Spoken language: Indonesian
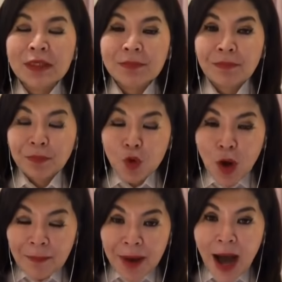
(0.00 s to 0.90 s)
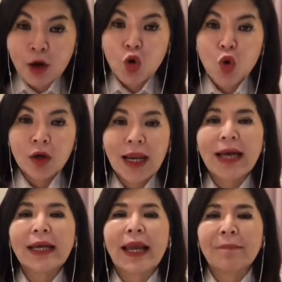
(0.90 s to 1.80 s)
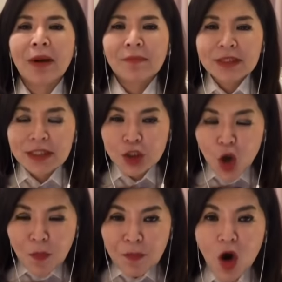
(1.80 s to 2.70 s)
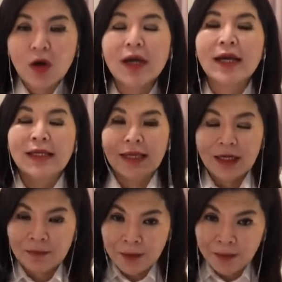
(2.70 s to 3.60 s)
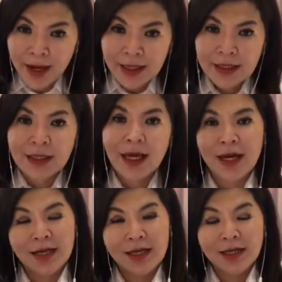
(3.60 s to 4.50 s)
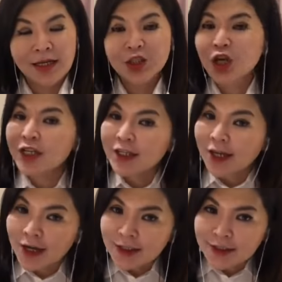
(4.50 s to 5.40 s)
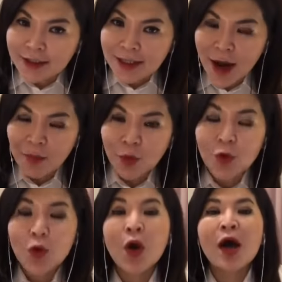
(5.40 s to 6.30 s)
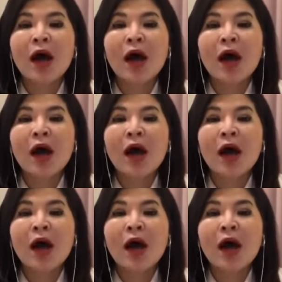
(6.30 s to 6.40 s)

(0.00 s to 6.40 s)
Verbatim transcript: di bunga bakung lah kenapa mesti sombong ya lebih baik kita hari ini jadilah kehendakmu